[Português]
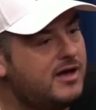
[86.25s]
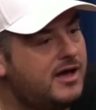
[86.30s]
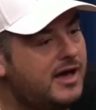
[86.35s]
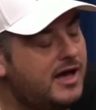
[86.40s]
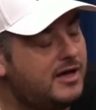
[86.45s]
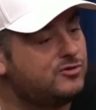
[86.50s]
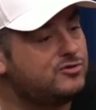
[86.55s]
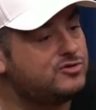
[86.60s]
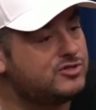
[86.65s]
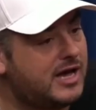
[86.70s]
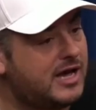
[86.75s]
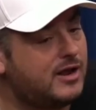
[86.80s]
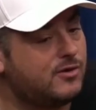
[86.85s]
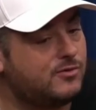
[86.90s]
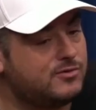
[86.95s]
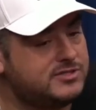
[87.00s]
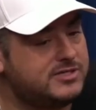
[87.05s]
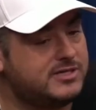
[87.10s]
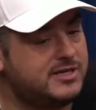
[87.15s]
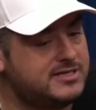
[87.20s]
É dos caras
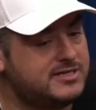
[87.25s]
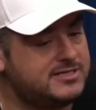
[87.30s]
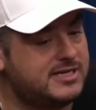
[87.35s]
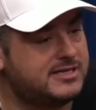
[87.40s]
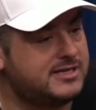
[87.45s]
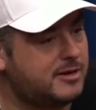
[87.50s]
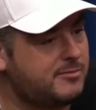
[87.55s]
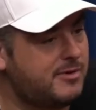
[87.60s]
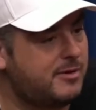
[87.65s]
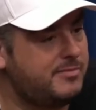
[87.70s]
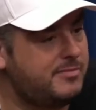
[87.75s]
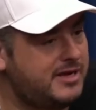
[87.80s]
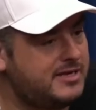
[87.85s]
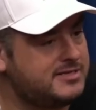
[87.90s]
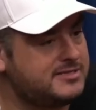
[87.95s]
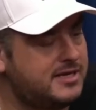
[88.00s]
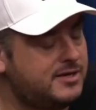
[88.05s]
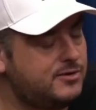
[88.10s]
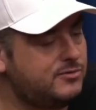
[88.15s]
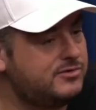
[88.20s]
conseguirem sentar numa
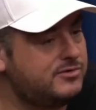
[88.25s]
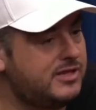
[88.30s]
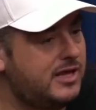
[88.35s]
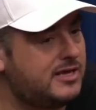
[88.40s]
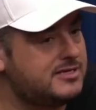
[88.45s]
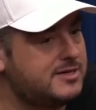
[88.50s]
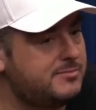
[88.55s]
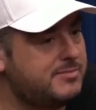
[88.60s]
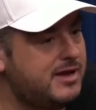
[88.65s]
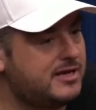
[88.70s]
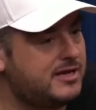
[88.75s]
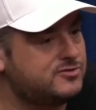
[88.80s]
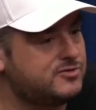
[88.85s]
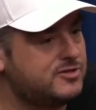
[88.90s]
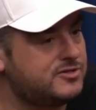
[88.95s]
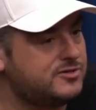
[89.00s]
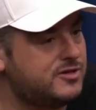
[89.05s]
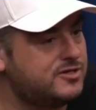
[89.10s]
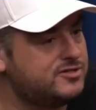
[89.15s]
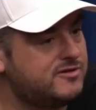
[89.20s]
mesa e não ter as
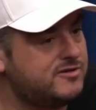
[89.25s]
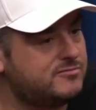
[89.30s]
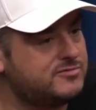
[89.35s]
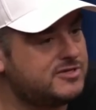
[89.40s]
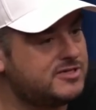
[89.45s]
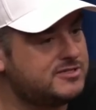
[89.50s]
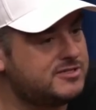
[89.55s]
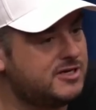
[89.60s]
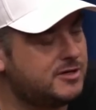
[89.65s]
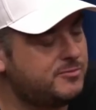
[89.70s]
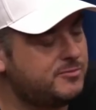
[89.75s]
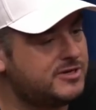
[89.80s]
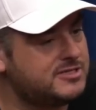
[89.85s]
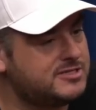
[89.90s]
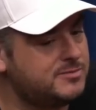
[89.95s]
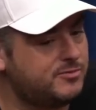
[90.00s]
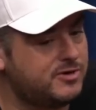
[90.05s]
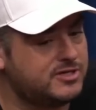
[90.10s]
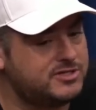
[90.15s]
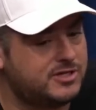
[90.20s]
aberrações que nós tivemos esse ano, por
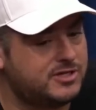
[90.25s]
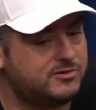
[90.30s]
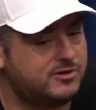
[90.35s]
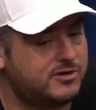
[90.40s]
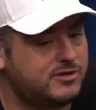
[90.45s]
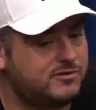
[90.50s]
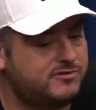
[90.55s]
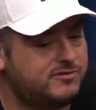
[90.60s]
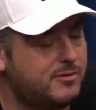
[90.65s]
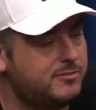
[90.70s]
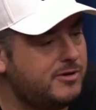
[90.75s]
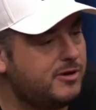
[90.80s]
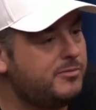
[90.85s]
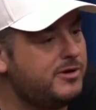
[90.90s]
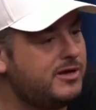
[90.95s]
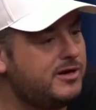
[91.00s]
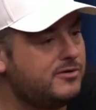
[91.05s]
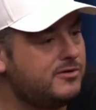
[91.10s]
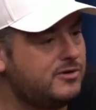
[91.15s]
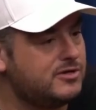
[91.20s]
exemplo, com a diretoria do Flamengo
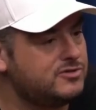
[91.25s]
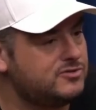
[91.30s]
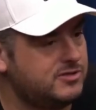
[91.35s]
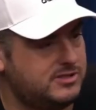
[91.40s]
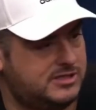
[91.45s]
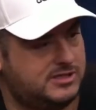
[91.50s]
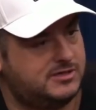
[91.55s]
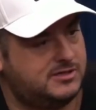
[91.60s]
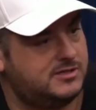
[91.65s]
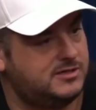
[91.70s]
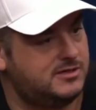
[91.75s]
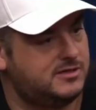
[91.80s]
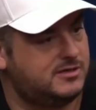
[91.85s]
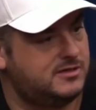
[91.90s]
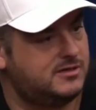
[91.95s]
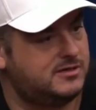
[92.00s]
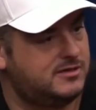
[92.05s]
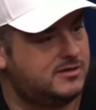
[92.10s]
brigando com as outras. O que